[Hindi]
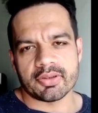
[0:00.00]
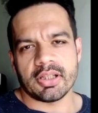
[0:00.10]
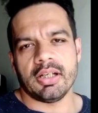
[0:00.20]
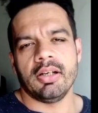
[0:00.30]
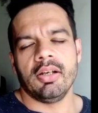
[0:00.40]
है
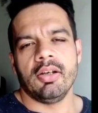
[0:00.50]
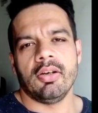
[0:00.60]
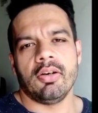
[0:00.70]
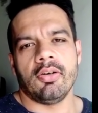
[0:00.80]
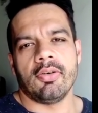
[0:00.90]
उसका
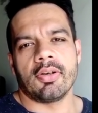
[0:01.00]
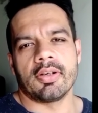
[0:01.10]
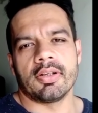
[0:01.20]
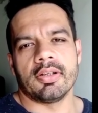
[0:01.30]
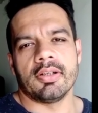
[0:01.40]
और
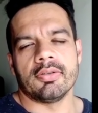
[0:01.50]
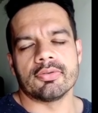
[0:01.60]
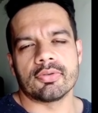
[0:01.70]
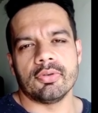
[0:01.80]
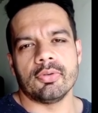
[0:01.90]

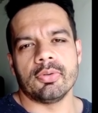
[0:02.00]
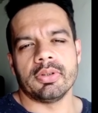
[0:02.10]
उसको